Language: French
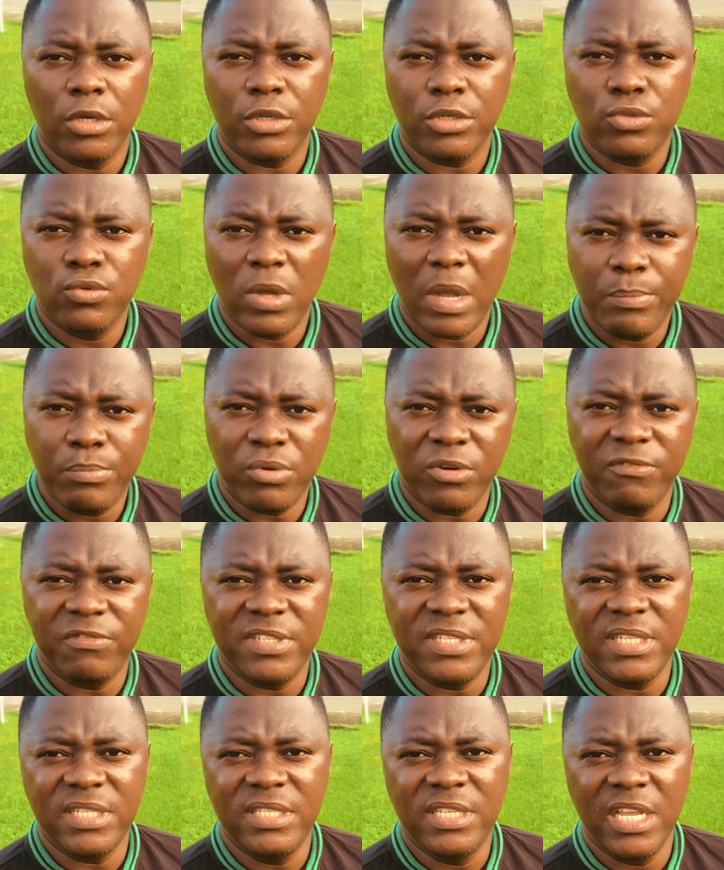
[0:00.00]
soit pour
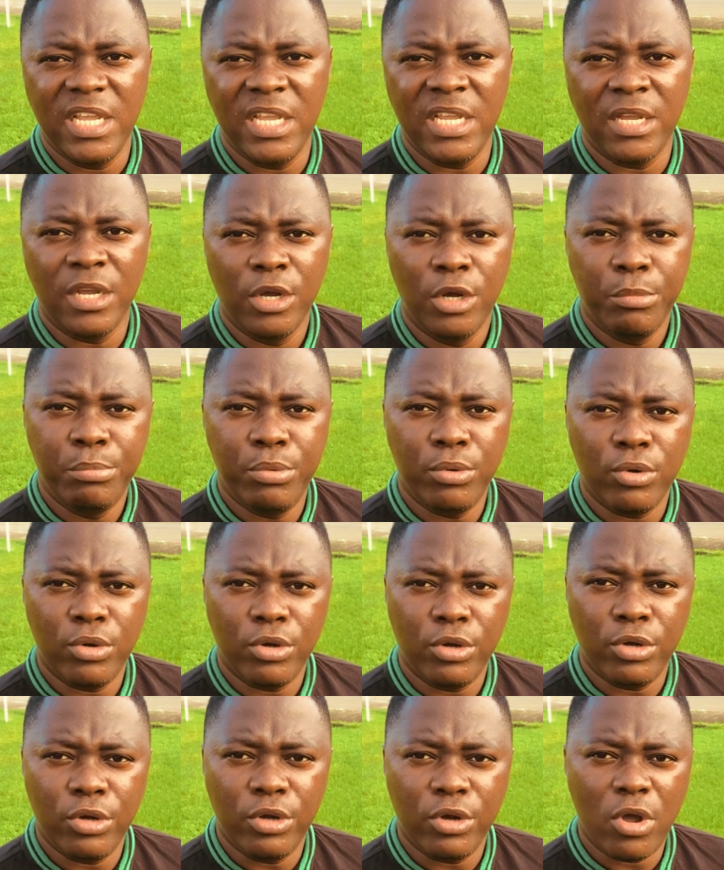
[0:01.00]
visiter,
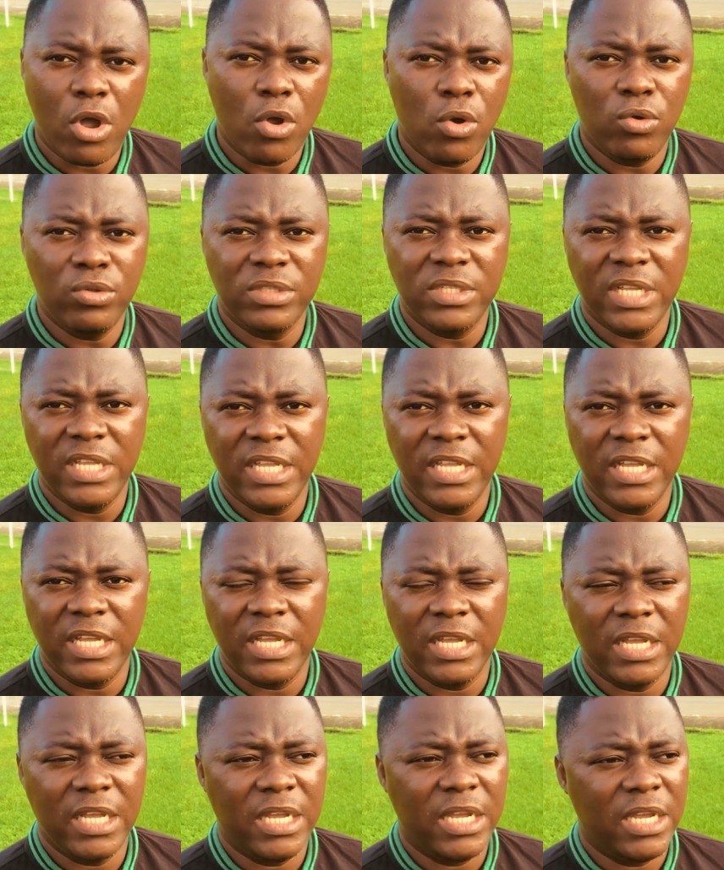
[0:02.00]
pour rencontrer
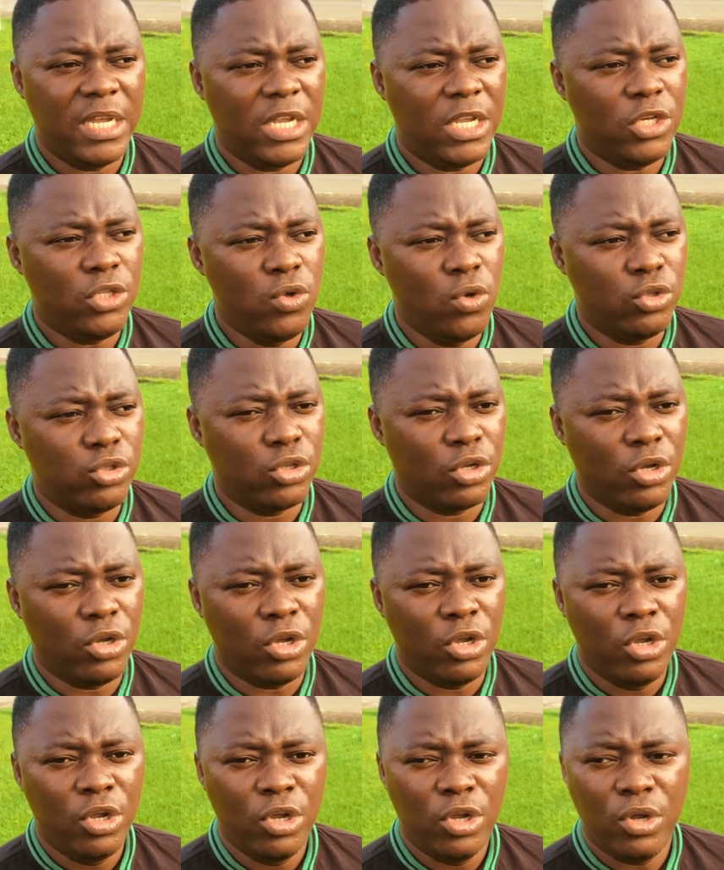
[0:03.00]

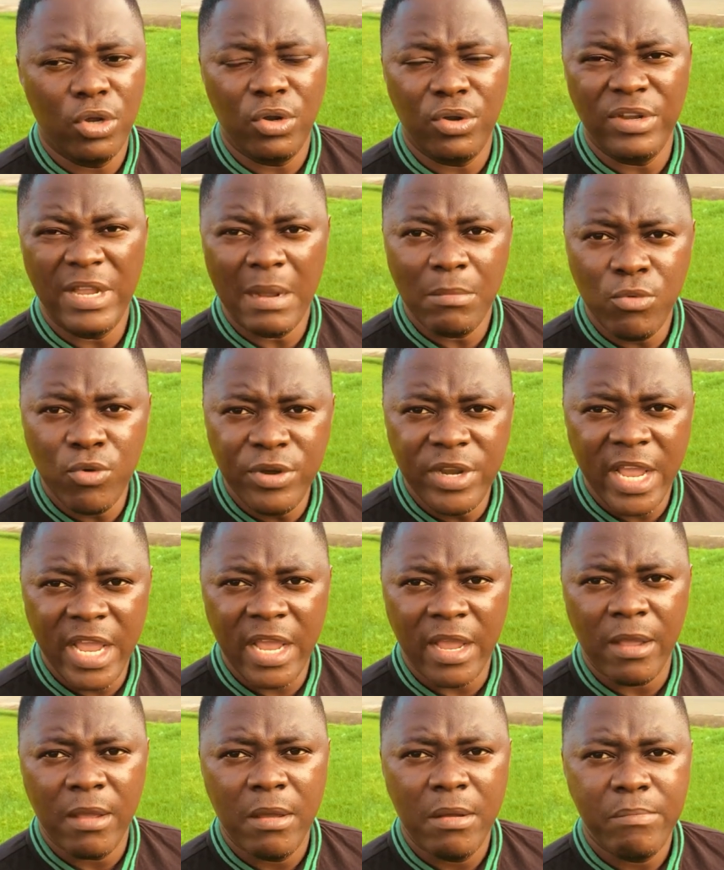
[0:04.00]
d'autres
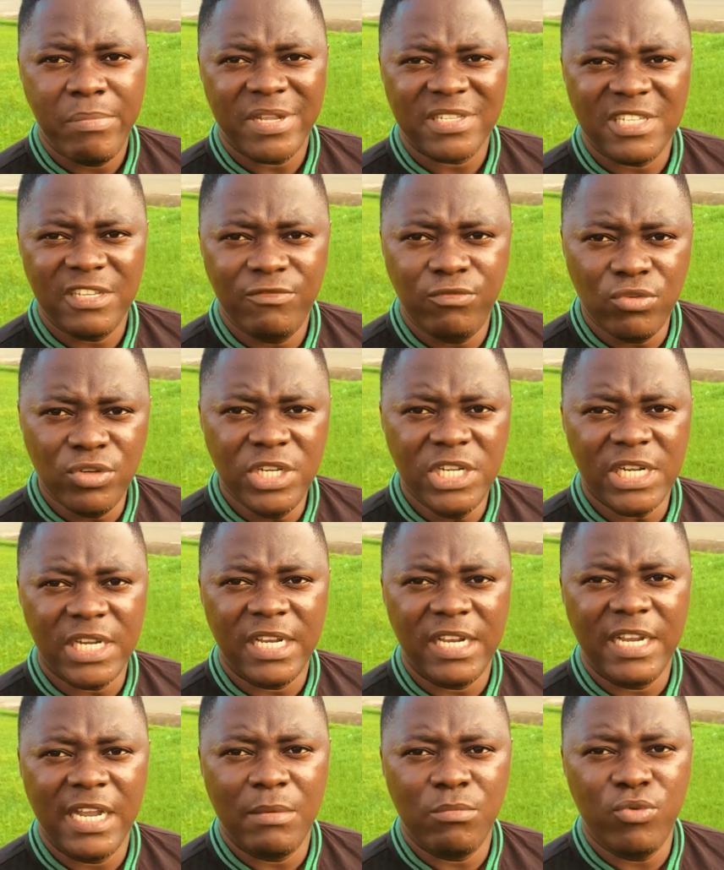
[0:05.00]
Gabonais parce qu'il faut dire
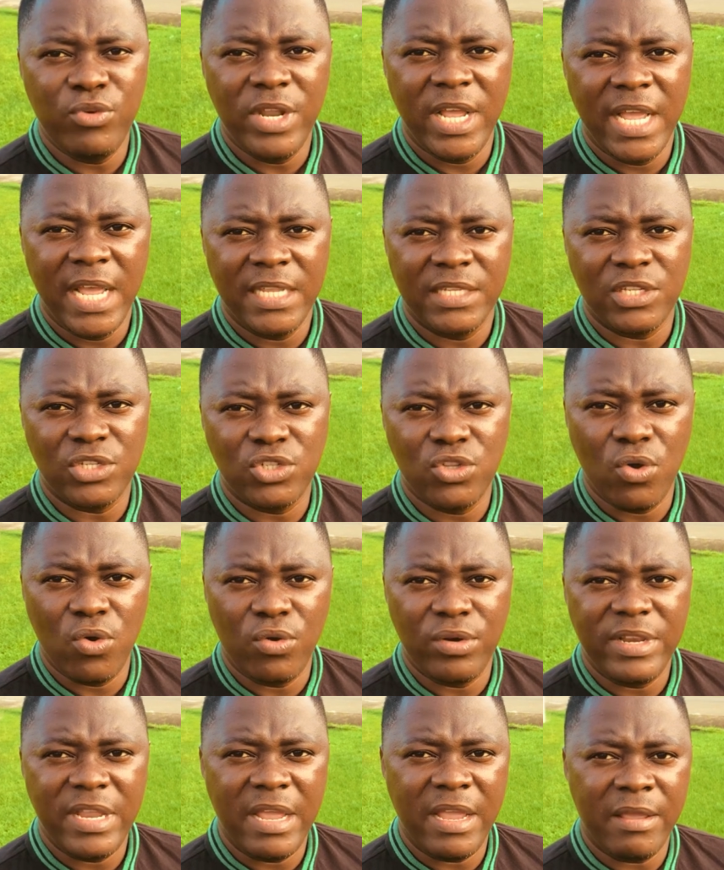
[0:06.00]
que les Gabonais, ce
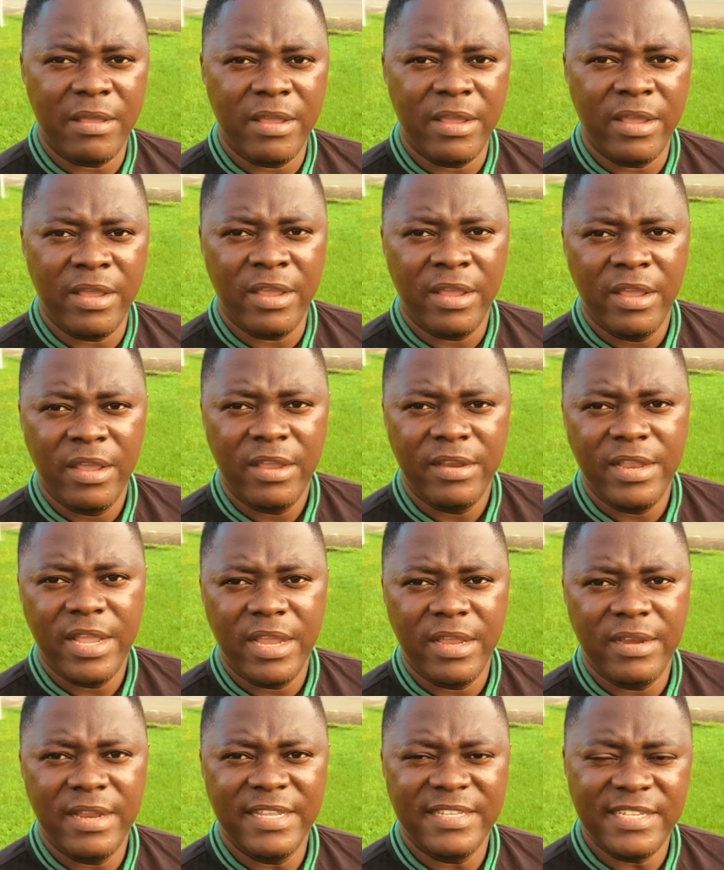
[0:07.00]
sont des, euh,
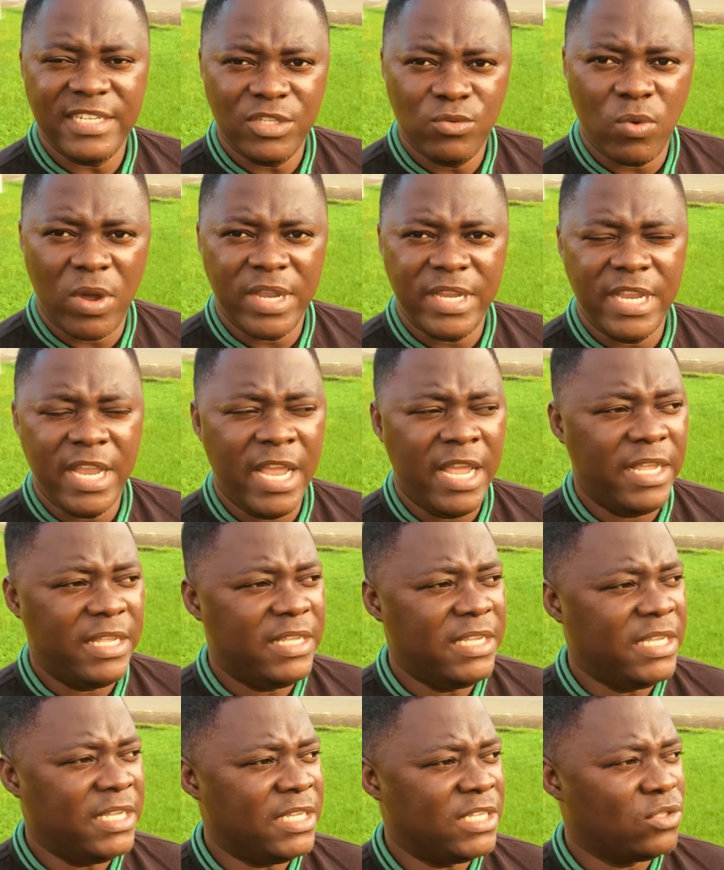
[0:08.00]
des, citoyens
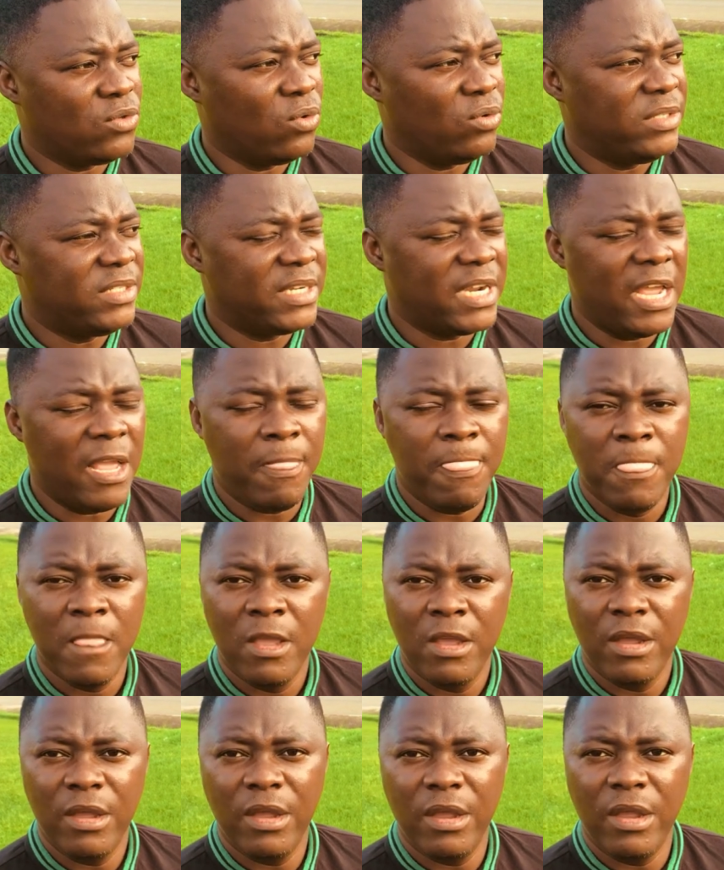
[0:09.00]
qui sont très
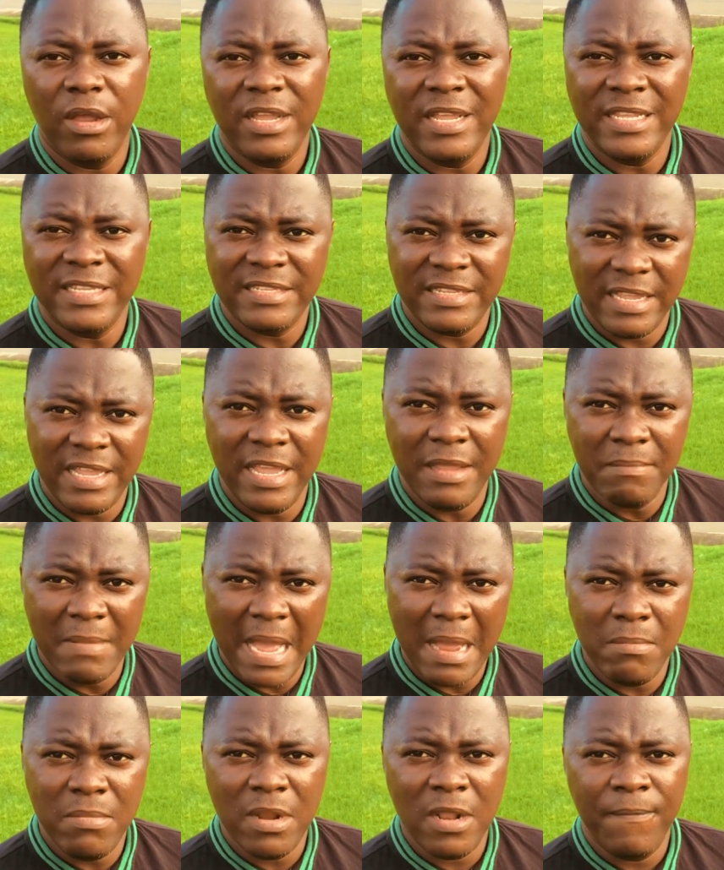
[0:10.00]
euh,
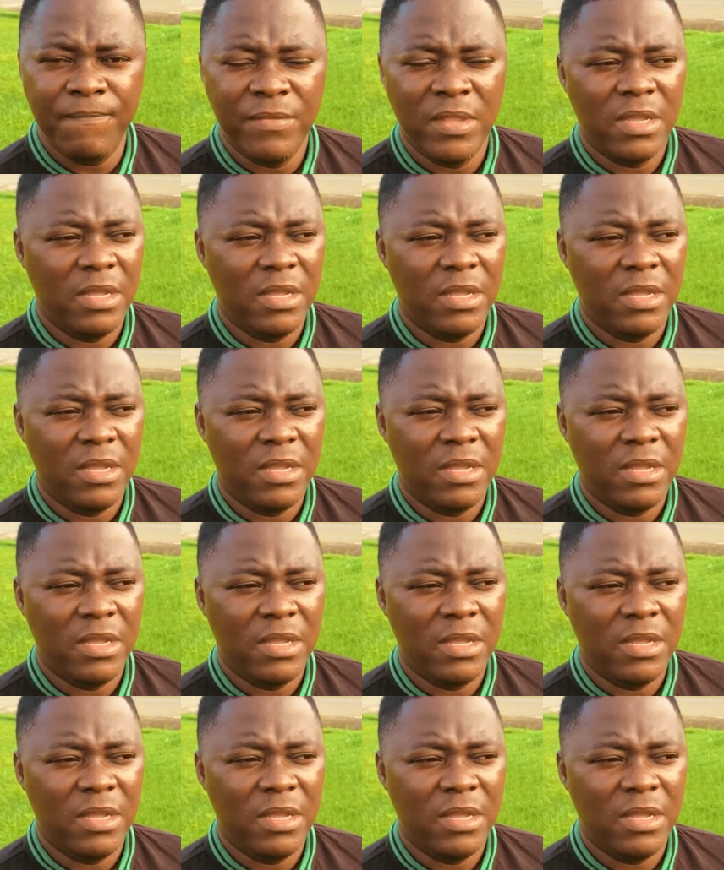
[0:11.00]
aimables,